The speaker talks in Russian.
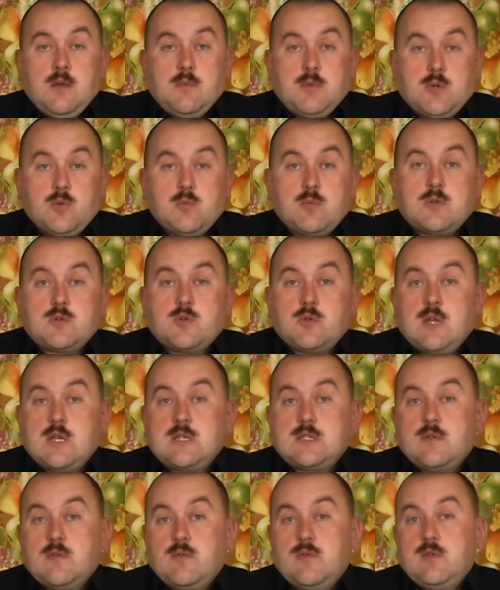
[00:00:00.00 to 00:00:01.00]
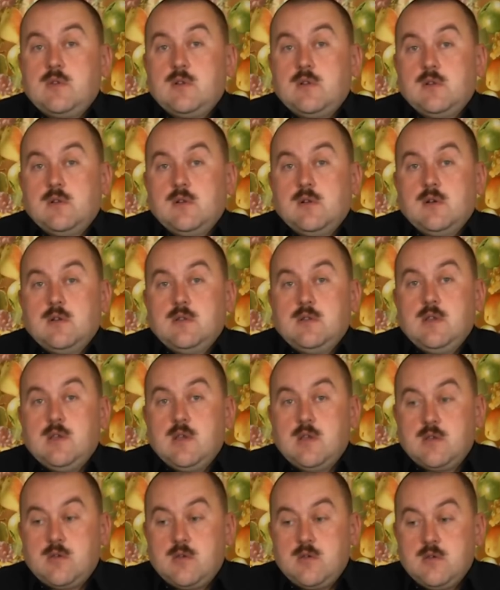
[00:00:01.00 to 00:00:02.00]
Потом государство выделило
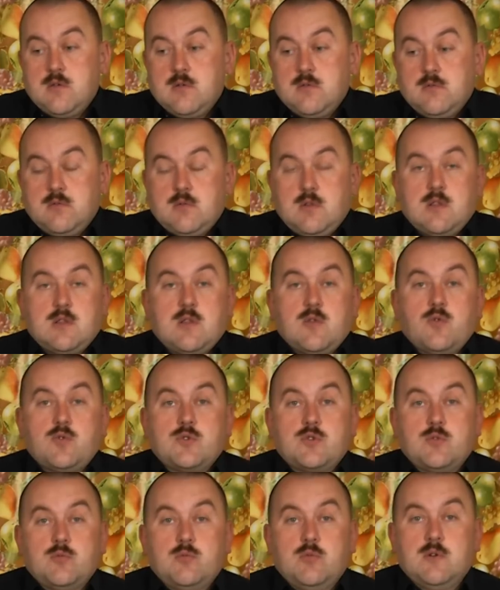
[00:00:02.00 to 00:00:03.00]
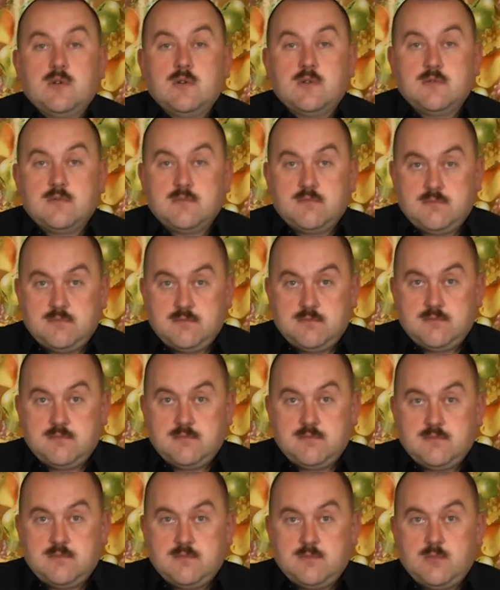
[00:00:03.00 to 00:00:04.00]
деньги для того, чтобы
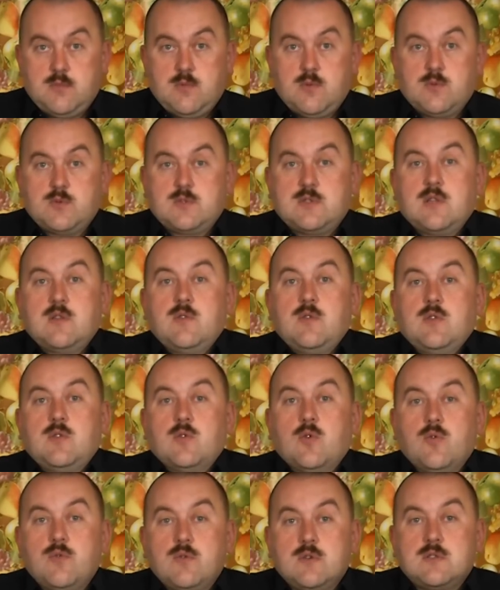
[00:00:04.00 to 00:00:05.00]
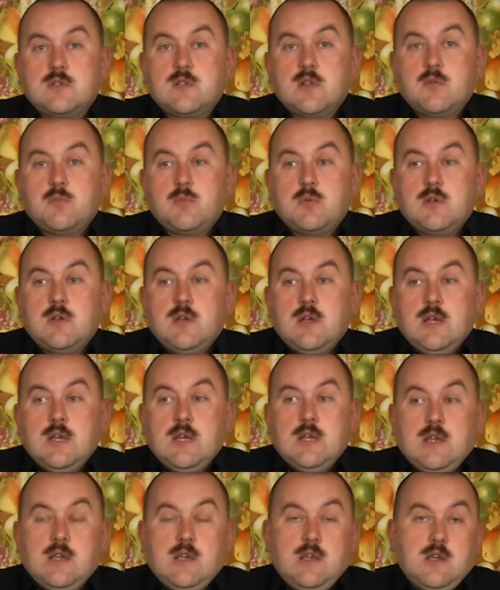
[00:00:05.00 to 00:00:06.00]
установить новые столбы.
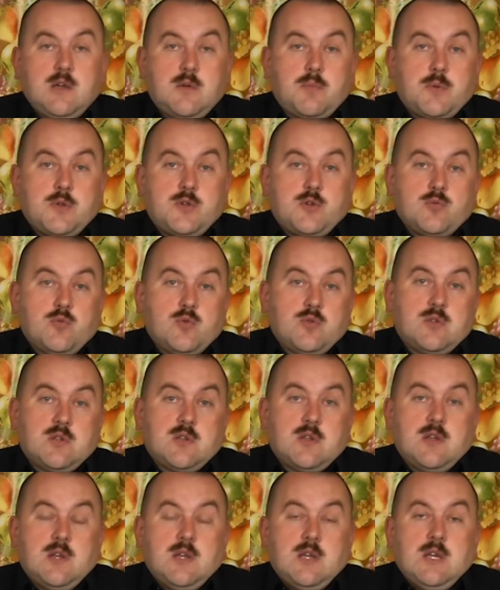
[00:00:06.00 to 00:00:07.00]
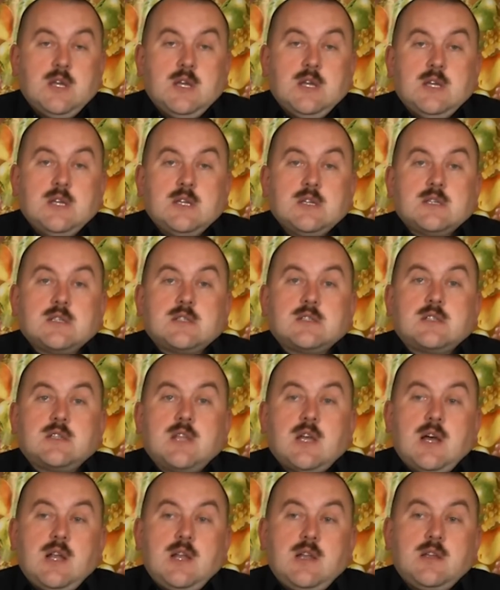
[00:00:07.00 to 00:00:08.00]
И их почему-то
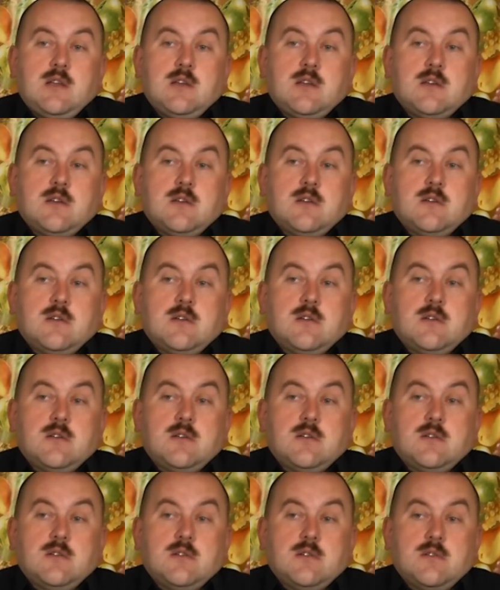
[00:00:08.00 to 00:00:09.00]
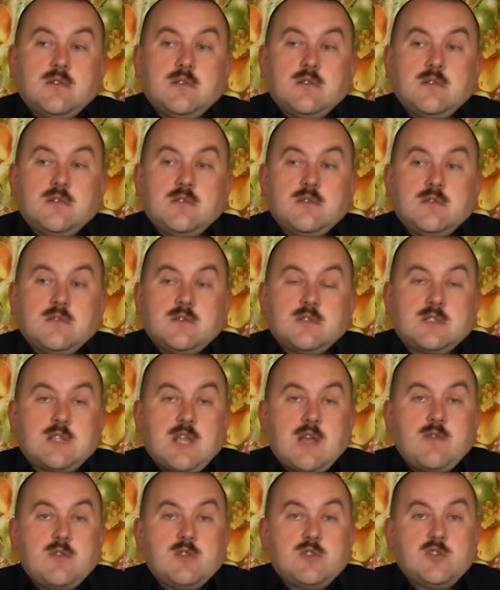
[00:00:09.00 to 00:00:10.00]
стали
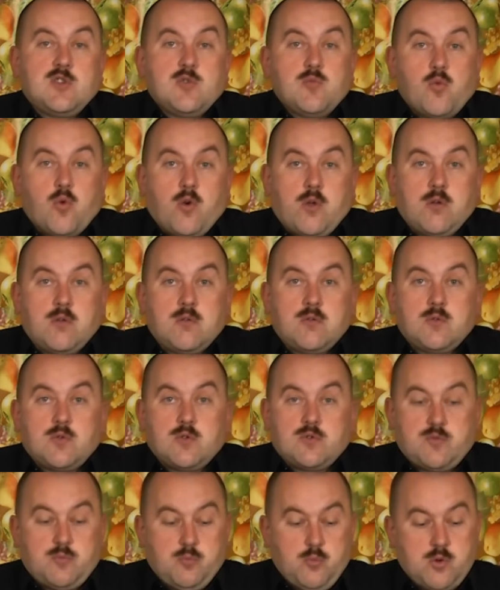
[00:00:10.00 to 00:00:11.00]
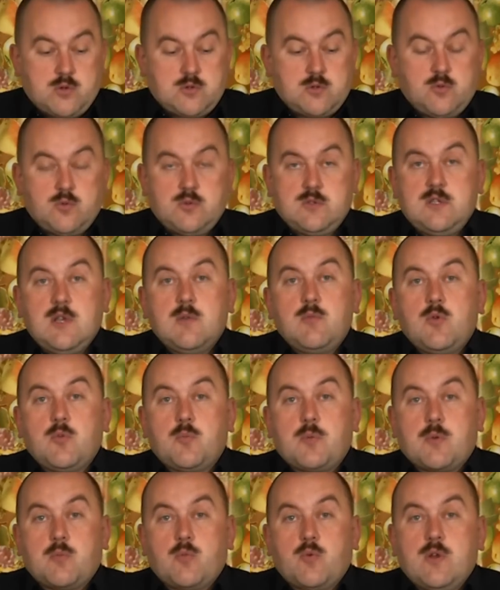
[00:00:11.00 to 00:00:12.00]
ставить зимой. То есть мерзлую землю
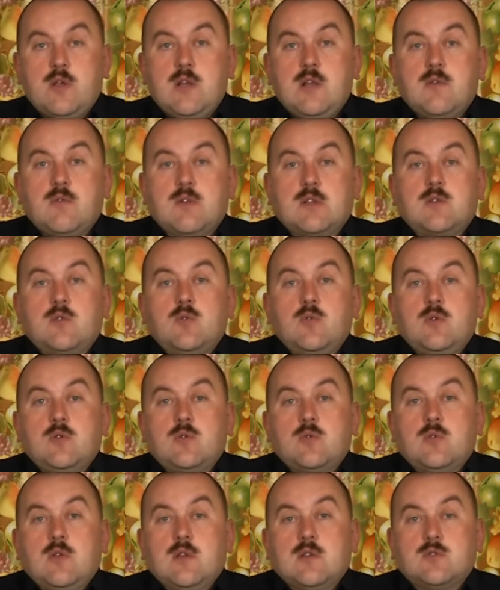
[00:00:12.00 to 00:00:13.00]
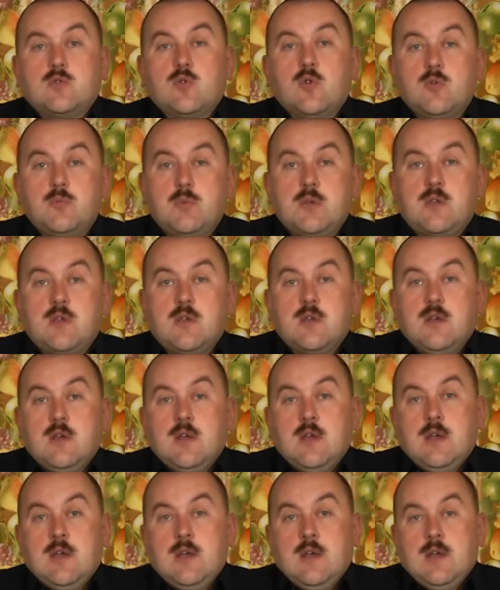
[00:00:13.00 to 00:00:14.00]
пробурили, воткнули туда столбики
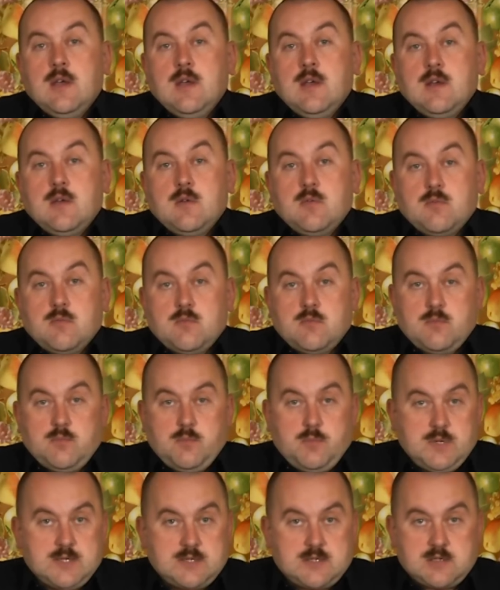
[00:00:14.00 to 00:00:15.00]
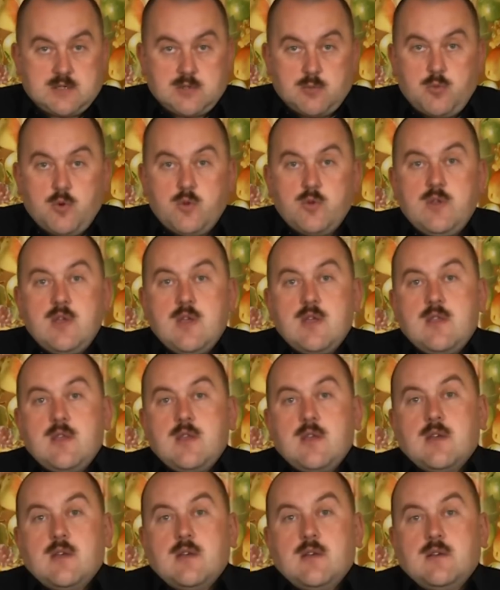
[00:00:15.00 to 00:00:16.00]
без
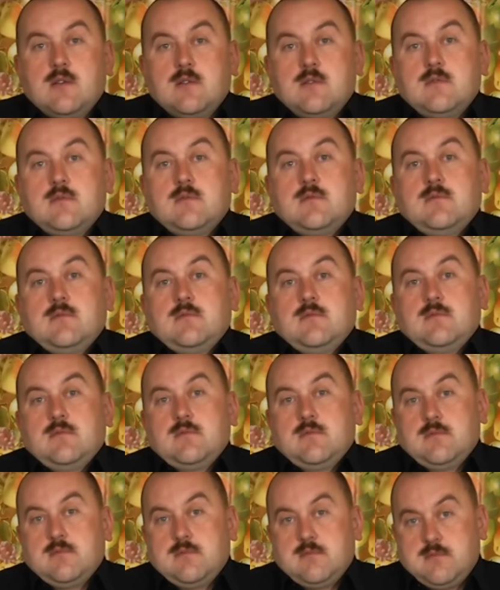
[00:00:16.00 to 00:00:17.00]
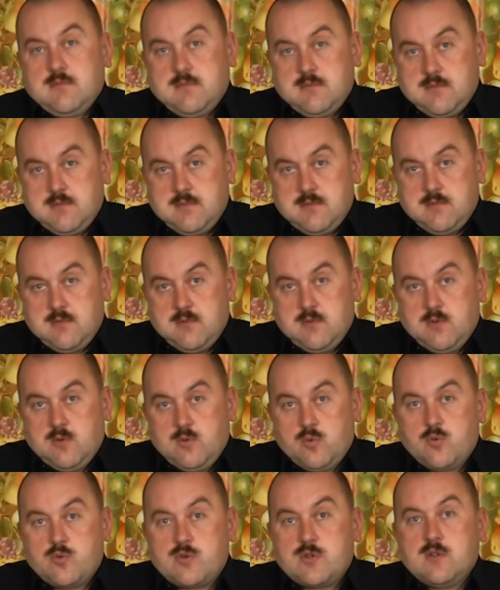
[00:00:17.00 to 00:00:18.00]
соблюдения
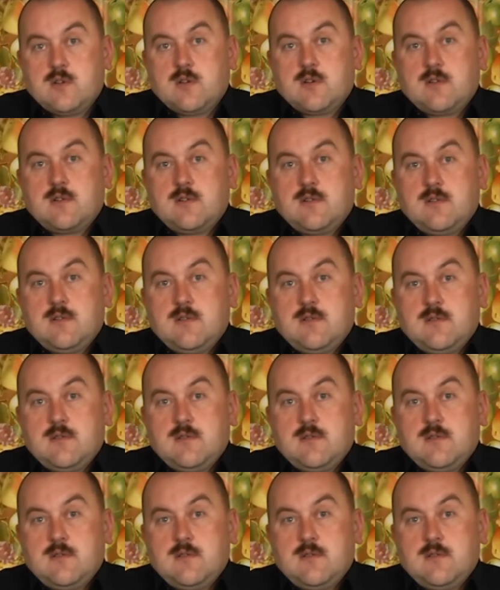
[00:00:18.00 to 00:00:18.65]
нужных